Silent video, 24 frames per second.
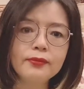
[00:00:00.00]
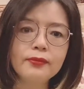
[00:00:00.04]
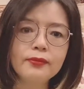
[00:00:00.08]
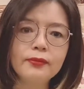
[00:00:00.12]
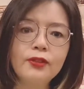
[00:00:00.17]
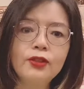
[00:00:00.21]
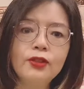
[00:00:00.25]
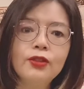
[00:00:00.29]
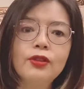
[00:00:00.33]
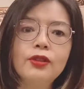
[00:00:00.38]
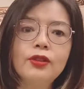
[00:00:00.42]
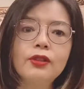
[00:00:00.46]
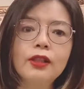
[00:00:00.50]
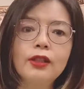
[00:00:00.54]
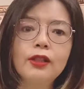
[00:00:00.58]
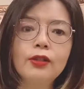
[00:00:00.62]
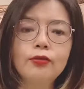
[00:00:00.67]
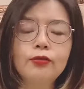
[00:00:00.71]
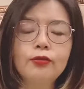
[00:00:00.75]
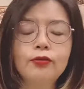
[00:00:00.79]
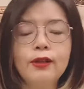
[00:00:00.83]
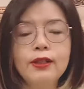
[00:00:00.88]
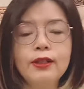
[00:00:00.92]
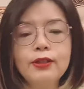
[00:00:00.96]
就是那
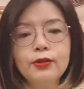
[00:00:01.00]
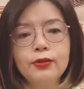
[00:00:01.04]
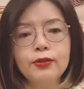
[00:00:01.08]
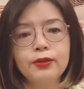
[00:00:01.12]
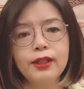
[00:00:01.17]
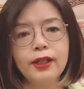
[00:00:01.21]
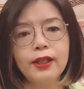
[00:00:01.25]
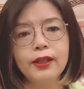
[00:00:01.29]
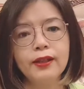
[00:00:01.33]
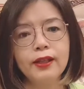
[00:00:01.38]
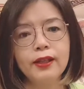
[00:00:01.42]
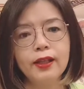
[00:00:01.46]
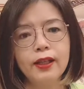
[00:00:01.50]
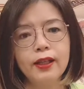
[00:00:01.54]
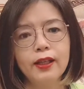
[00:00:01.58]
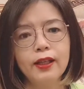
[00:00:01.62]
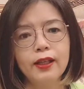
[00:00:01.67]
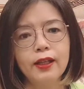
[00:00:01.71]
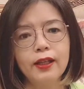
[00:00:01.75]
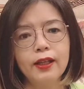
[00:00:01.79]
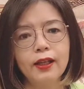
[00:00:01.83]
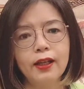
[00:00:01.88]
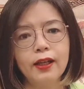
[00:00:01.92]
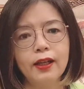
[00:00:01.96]
个五帆酒店，
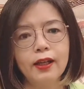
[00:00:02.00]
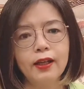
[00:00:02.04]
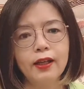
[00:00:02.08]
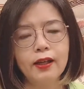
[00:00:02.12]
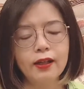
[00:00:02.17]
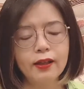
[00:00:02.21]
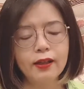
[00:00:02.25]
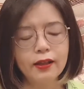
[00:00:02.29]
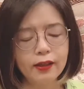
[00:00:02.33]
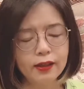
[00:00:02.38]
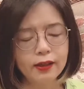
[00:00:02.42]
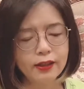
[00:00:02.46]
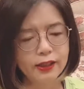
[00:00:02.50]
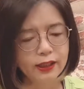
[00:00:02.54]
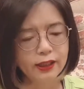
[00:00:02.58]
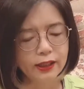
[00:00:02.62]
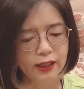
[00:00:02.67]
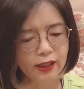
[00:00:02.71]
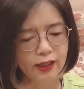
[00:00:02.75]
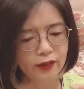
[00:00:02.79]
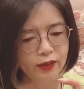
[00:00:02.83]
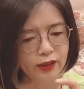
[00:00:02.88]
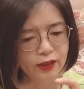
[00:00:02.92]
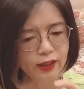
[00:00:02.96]
啊，而且
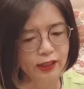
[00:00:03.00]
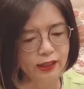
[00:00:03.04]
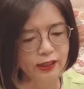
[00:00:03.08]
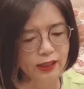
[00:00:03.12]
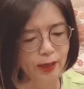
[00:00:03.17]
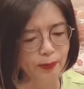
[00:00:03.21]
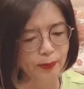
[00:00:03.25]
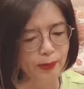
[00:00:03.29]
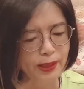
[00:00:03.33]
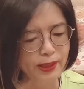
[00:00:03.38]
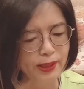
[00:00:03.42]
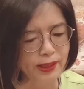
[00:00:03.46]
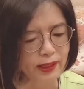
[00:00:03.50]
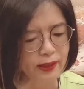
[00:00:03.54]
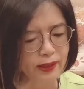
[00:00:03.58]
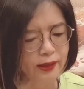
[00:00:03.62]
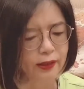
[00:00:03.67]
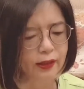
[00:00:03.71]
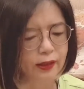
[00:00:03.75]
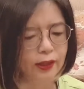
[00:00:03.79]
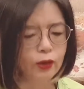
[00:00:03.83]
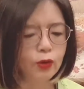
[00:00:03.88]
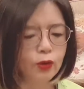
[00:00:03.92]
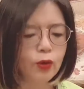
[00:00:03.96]
那那下面写
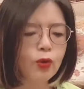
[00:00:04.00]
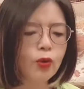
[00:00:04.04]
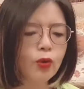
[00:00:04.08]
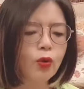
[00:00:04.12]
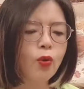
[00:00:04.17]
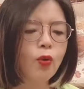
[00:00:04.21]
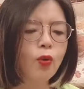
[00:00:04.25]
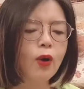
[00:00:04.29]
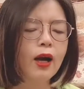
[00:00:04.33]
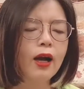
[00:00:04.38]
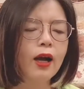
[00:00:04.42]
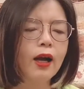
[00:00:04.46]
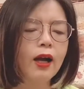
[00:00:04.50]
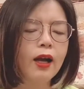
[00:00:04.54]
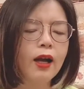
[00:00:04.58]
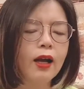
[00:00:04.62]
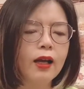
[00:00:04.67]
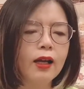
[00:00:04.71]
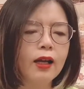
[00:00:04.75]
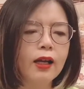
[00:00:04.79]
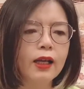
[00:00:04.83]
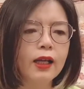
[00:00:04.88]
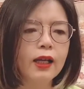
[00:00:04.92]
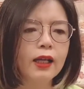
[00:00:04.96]
的那段话。
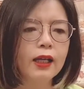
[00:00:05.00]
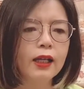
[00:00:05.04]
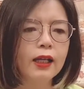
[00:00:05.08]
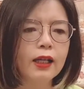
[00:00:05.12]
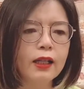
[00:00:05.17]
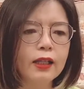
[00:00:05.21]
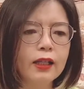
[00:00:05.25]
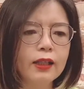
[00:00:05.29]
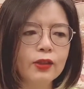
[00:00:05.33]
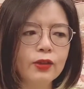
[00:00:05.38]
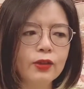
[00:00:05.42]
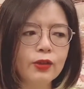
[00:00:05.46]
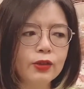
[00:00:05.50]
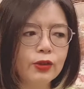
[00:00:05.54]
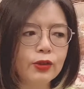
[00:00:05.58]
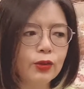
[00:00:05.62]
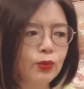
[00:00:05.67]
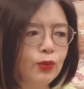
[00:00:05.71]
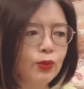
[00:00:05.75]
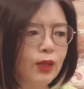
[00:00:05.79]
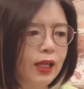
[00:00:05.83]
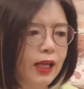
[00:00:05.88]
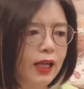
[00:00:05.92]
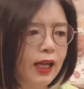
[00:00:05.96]
呃，就是
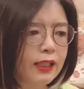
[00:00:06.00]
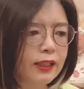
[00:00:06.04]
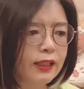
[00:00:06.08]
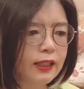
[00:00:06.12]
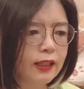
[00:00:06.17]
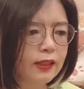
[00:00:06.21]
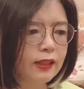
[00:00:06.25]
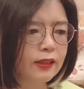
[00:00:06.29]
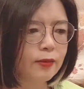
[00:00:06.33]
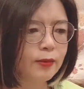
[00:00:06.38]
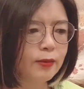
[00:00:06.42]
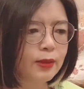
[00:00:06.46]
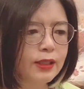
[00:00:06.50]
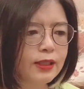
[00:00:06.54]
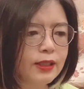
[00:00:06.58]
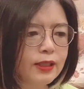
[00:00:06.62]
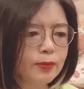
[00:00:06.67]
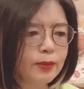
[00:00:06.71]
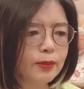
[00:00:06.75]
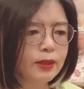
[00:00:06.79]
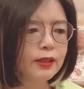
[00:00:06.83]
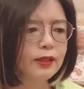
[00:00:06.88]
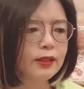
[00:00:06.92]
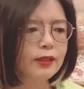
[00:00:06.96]
我看见什么
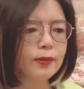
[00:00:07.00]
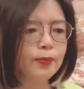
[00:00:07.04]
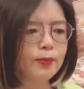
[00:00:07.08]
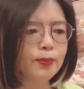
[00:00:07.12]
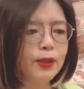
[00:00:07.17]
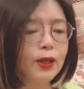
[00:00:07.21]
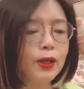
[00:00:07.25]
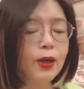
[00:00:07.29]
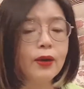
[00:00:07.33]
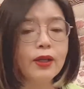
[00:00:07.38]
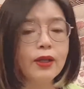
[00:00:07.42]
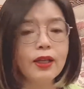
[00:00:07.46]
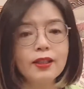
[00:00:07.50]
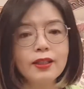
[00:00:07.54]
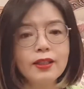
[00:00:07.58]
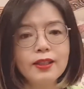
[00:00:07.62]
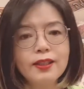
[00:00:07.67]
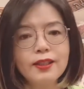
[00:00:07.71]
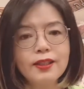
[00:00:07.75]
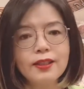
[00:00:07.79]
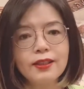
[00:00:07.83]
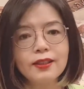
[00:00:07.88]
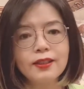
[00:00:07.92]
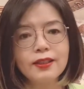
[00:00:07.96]
这么漂亮的
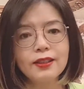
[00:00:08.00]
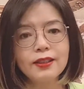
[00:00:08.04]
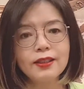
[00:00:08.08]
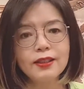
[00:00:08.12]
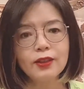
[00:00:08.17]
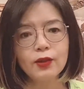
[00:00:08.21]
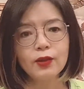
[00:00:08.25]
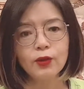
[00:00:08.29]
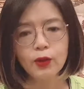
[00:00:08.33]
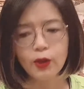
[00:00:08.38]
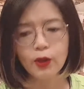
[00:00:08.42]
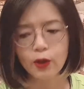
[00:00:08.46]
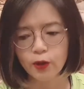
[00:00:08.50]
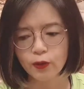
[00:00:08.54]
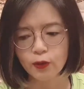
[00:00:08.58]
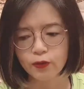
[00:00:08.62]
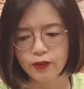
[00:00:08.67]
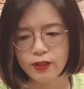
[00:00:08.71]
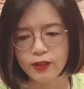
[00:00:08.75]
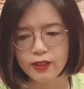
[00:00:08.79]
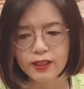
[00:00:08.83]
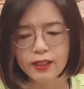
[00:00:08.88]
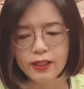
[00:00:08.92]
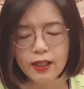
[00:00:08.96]
景色，我要
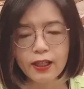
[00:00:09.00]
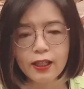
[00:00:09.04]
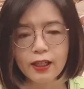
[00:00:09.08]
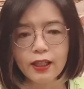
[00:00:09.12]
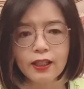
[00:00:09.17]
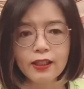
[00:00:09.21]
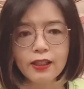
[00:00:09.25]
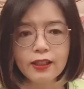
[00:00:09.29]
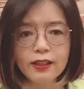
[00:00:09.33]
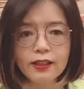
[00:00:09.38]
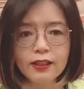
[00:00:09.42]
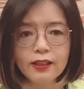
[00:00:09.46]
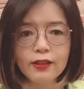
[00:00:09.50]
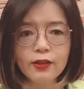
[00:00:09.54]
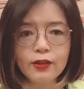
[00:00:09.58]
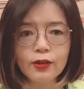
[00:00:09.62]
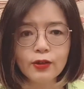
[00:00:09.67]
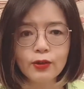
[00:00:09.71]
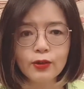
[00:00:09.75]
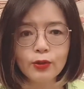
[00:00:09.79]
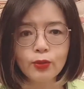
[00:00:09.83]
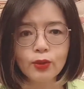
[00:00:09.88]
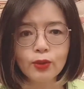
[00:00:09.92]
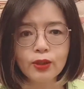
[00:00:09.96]
分享给你，
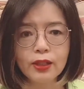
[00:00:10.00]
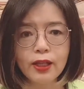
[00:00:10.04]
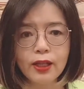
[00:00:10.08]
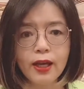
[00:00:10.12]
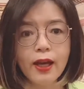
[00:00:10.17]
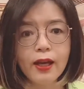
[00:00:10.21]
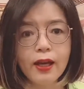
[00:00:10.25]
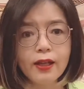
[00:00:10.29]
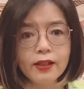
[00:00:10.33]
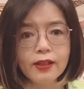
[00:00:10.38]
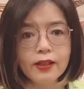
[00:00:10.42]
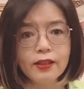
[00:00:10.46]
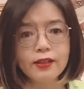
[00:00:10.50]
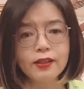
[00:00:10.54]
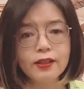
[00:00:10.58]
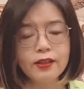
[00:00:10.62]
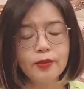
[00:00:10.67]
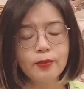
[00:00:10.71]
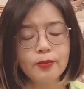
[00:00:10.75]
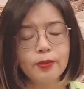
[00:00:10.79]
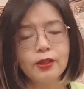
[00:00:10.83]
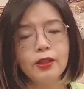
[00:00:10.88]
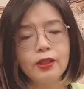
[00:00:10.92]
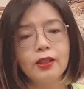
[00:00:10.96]
就是我的爱人
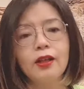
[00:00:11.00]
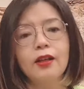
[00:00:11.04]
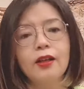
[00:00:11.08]
什么的。